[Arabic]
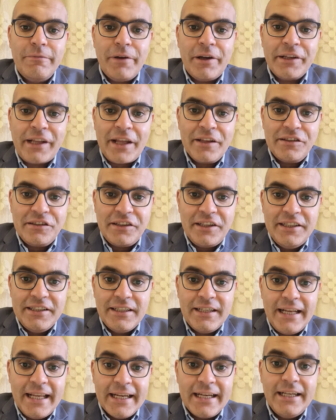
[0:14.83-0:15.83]
حساسيه
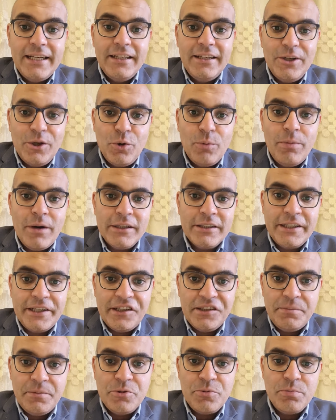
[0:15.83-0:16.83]
الاكل اللي هو بعض
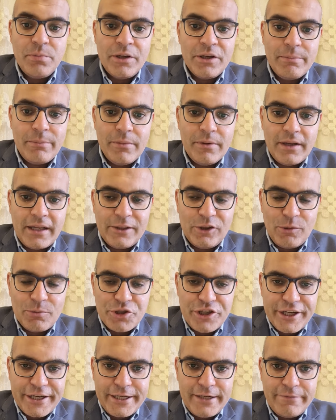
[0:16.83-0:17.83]
الناس مش عندهم
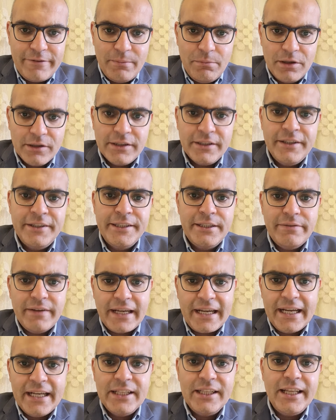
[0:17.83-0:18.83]
مشاكل في البطن
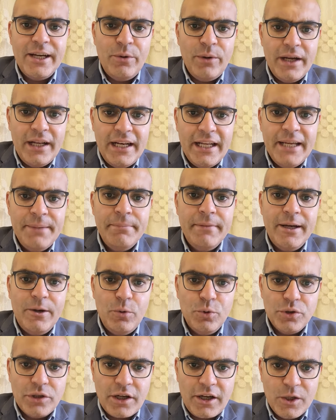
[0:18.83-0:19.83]
انتفاخات او الام
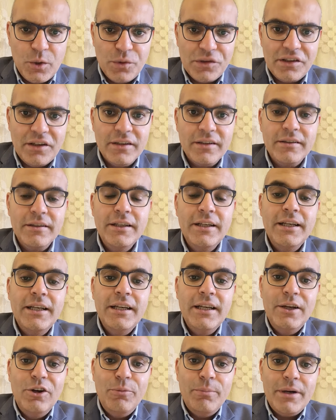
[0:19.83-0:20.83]
او تقلصات
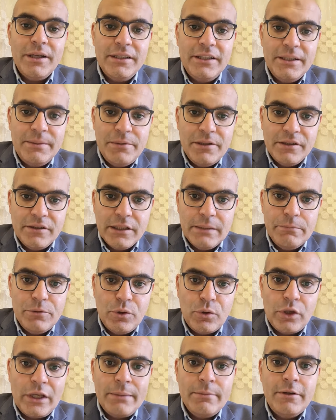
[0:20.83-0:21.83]
وبعدين بيطلب
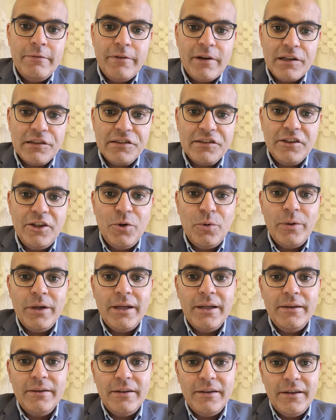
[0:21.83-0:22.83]
منه يعمل فحص اللي هو
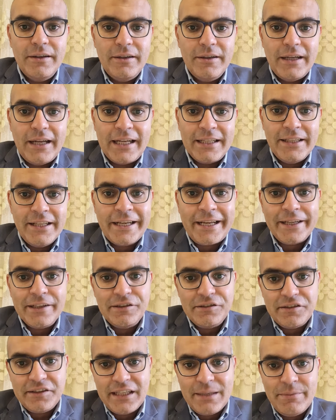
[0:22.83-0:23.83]
آه، عندك
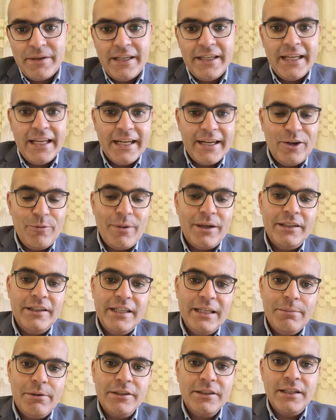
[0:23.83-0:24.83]
حساسيه من اي اكل
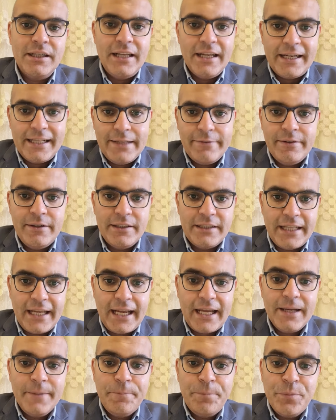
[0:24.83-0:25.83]
وبعدين نبطل الاكل ده
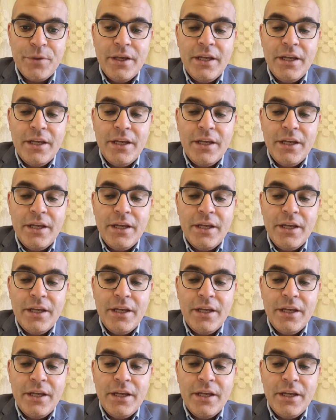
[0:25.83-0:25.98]
نرتاح